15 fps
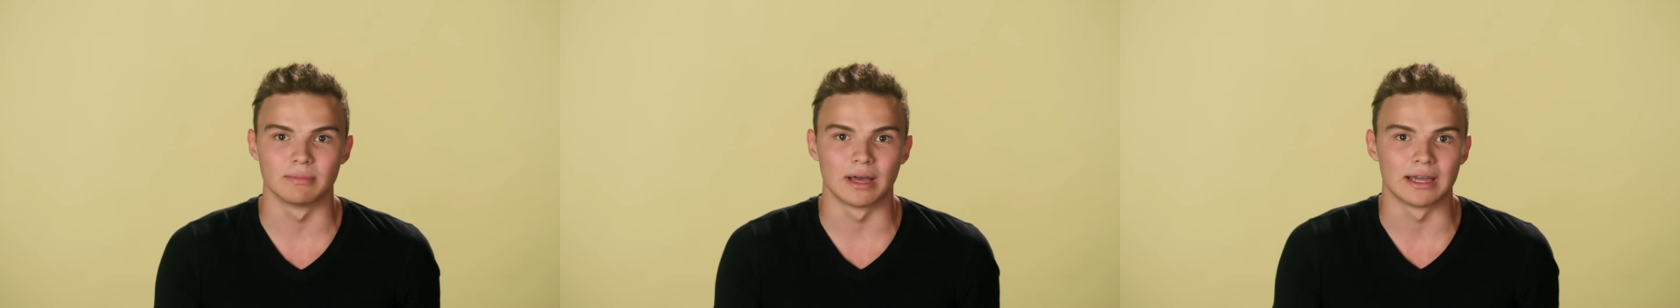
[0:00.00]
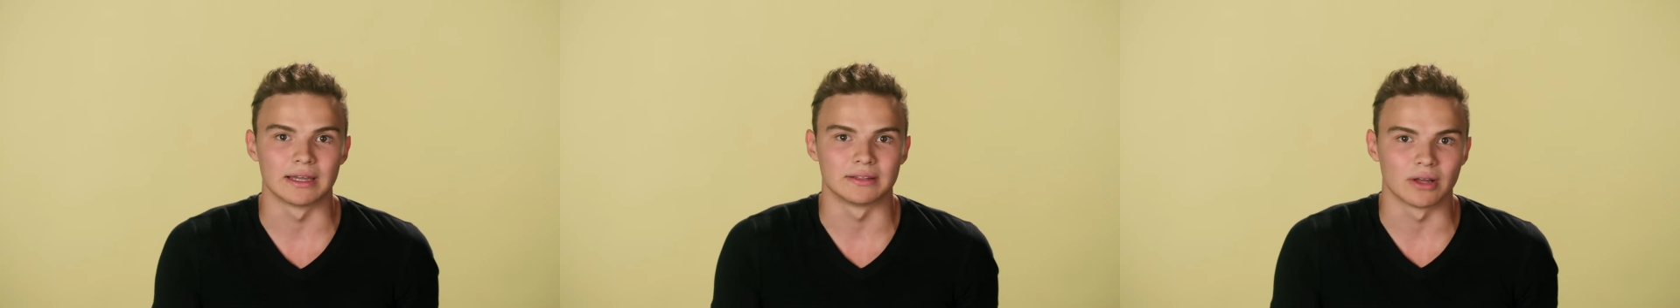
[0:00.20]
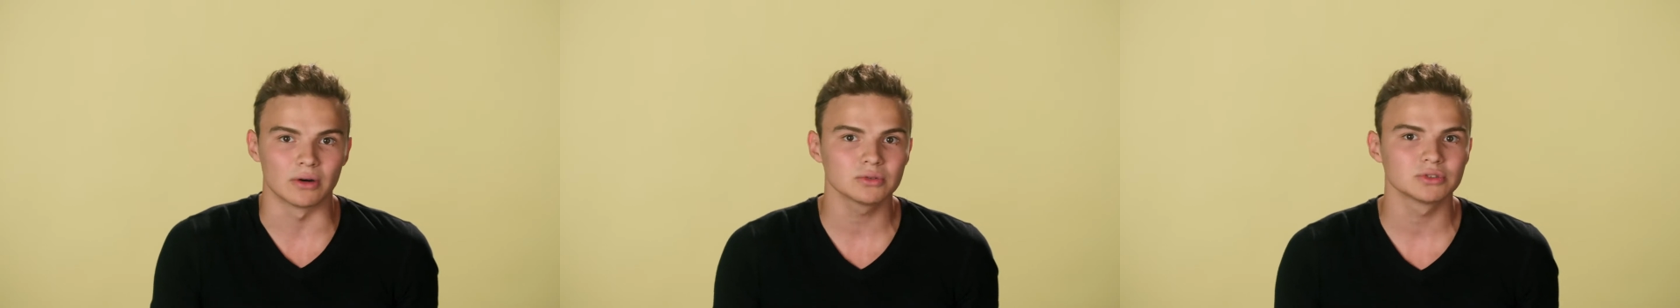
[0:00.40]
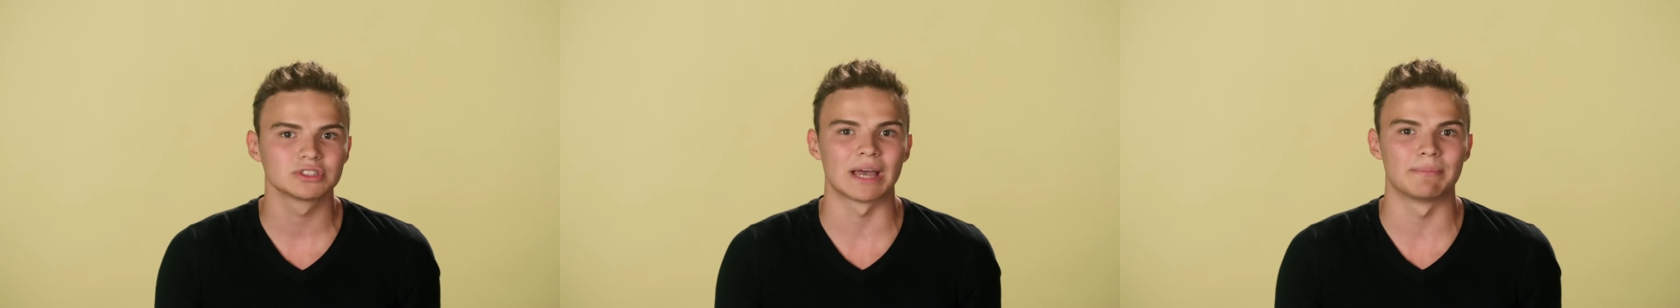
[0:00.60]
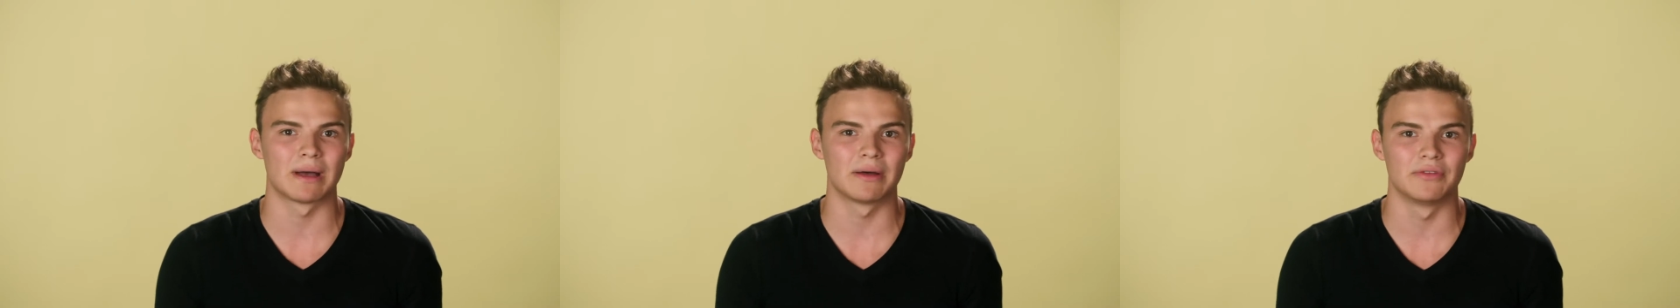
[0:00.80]
Ben non, je suis
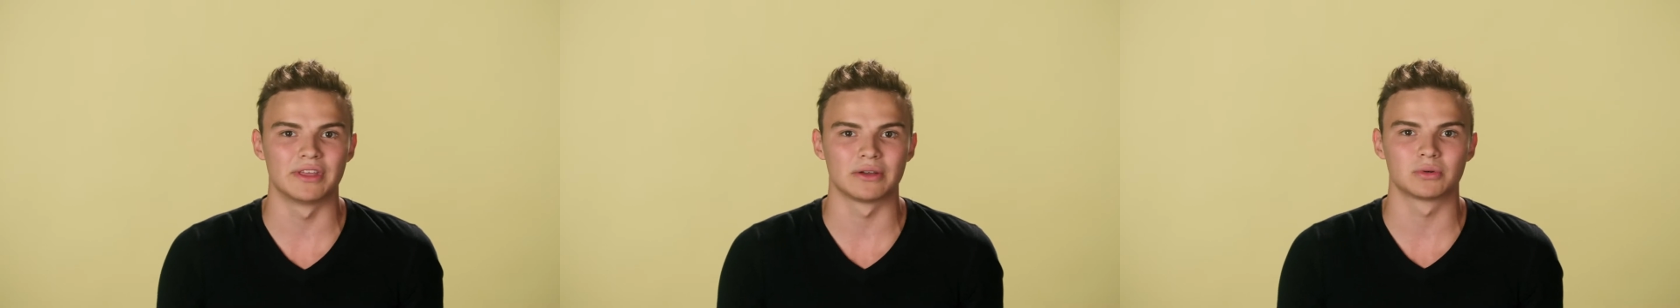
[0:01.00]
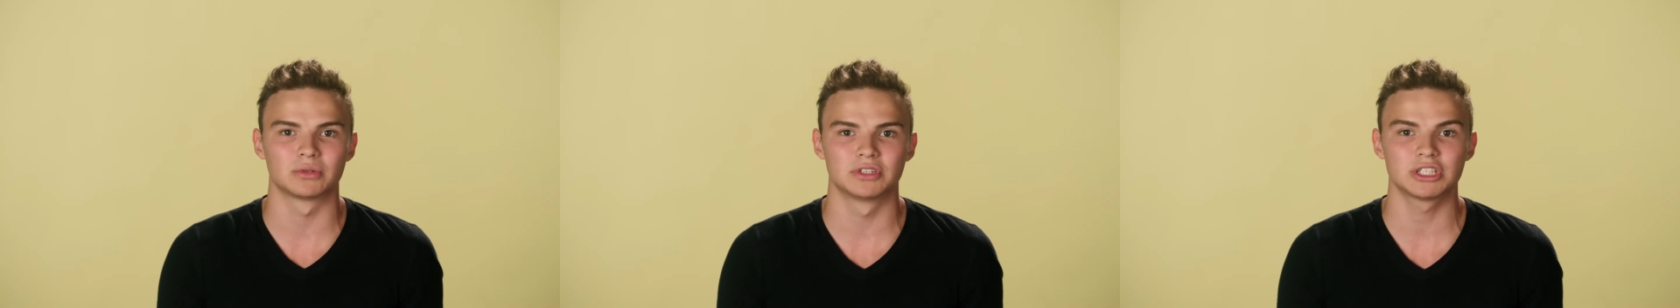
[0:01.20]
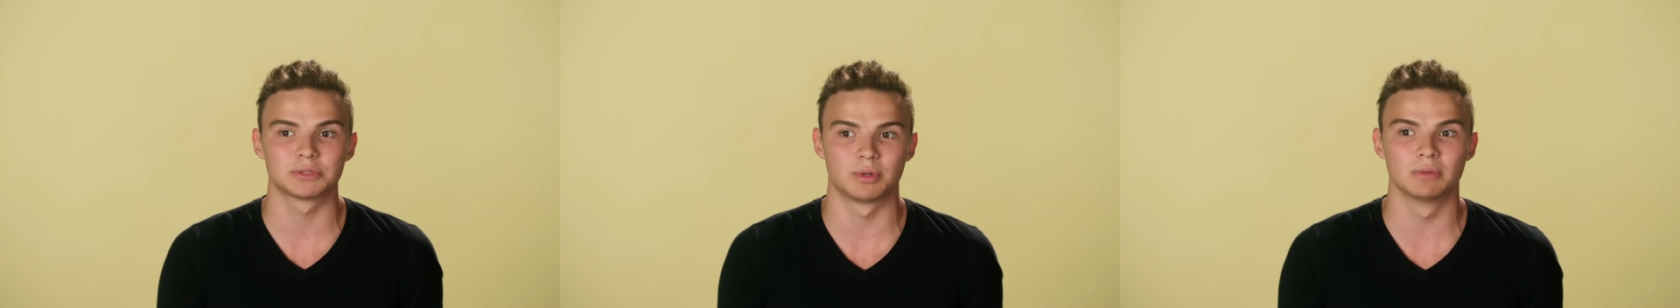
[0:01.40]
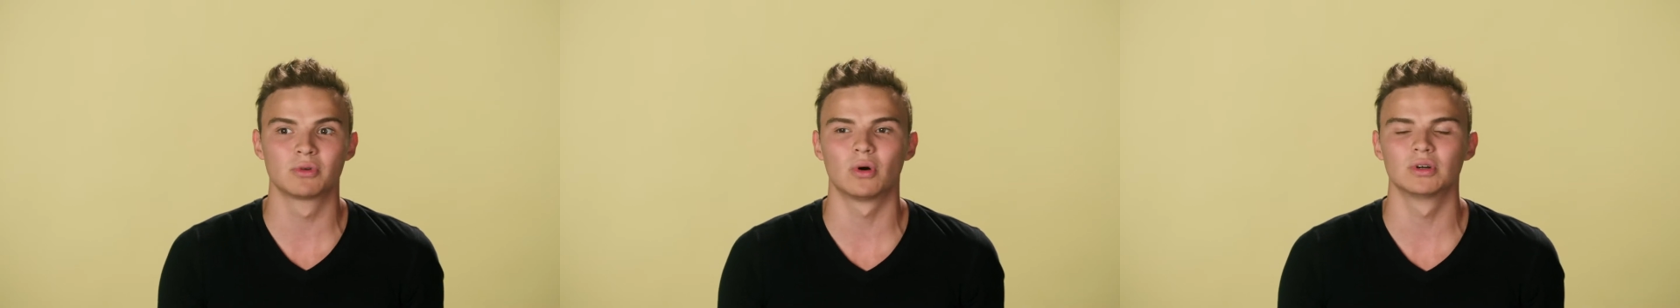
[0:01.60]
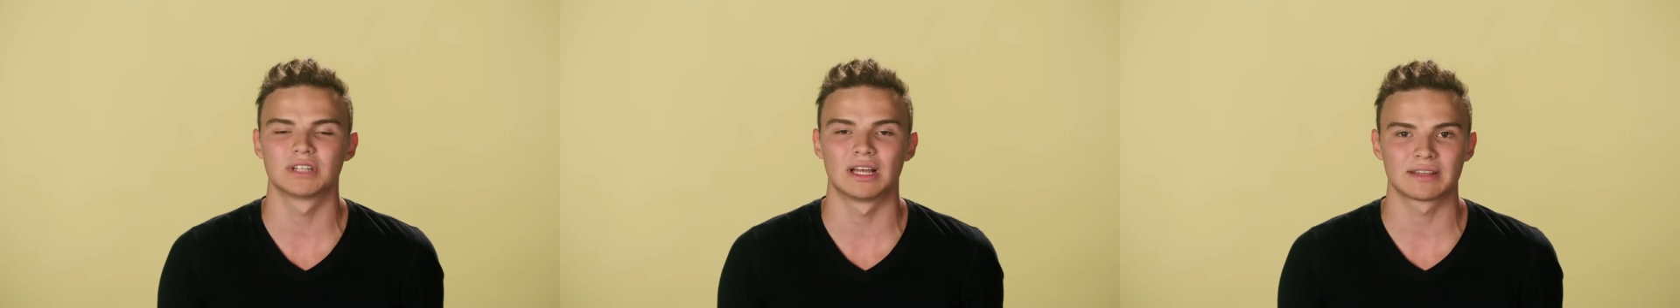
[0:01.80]
capable de t'écouter. Je peux
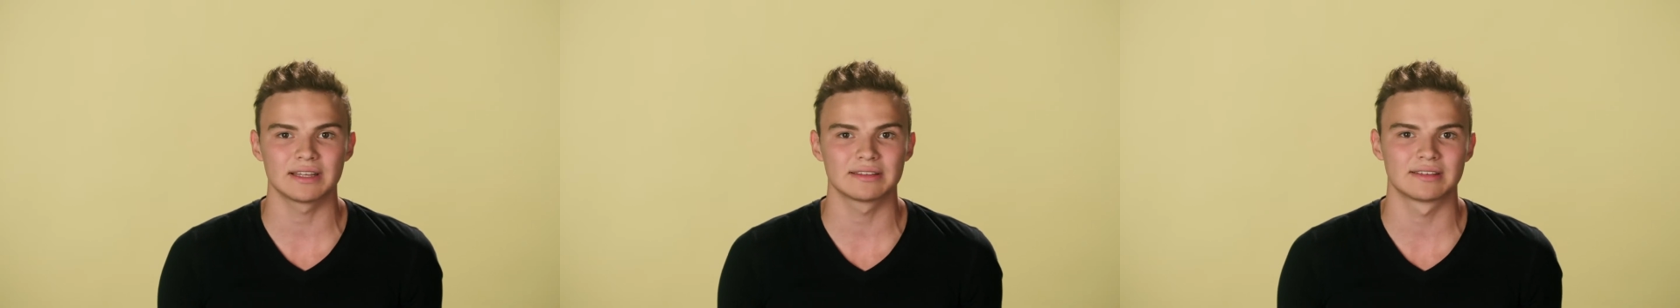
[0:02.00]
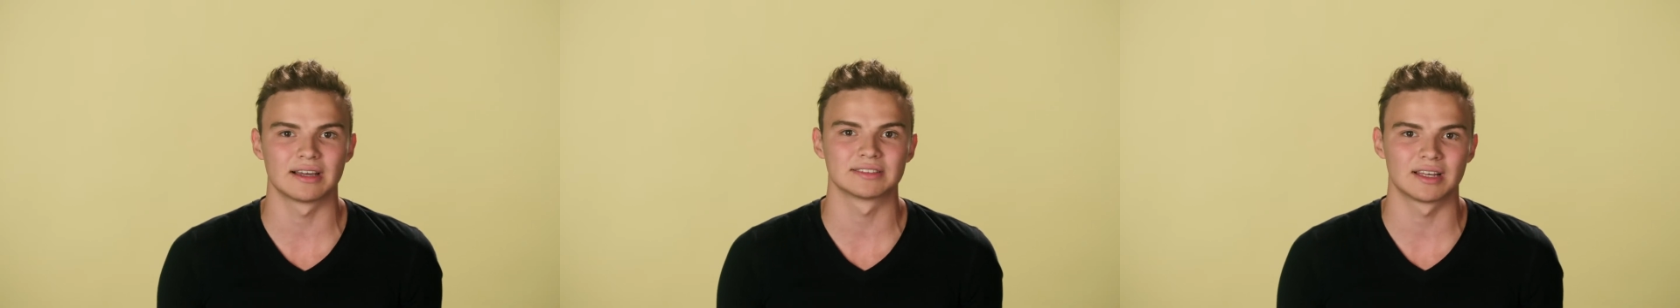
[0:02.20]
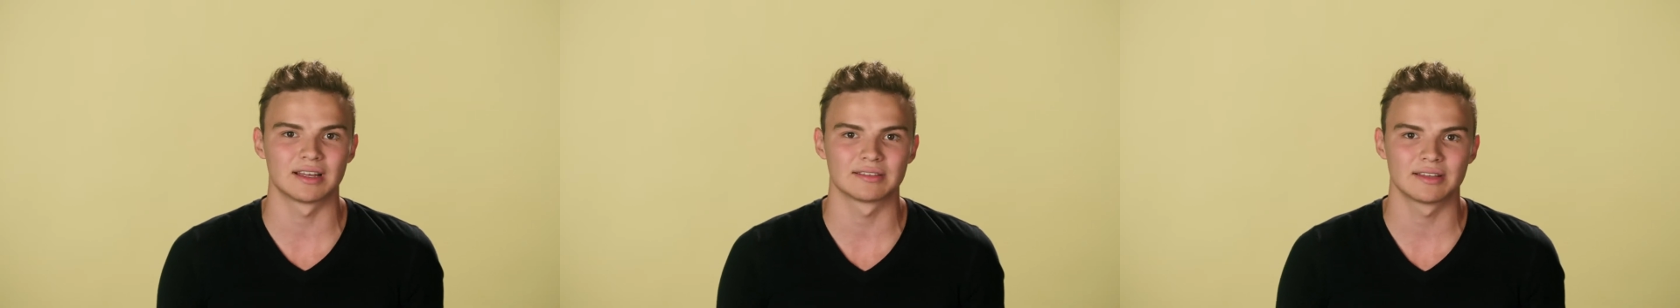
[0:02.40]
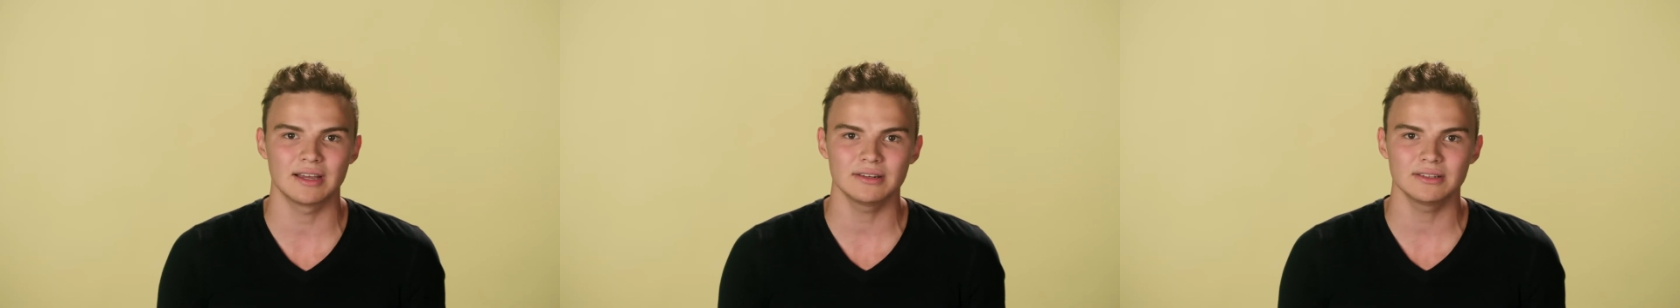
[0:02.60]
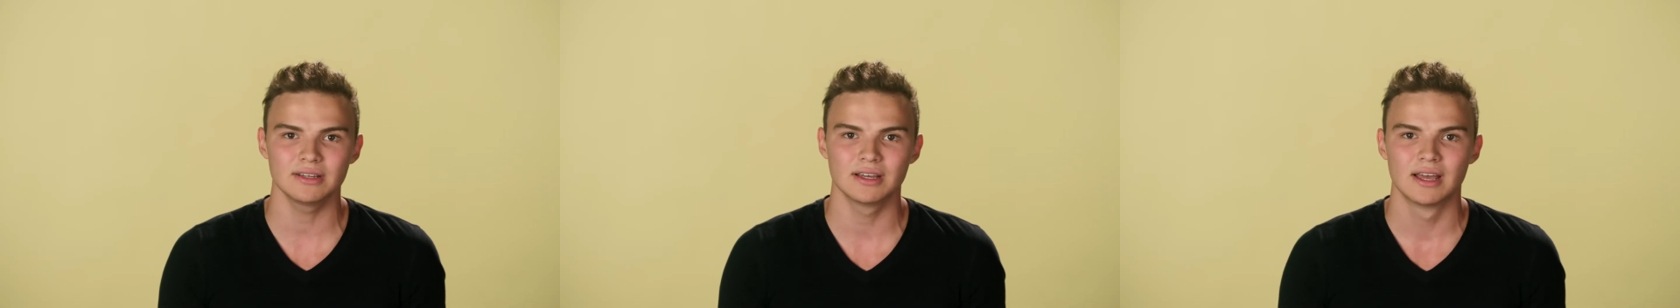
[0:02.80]
me concentrer de temps en temps.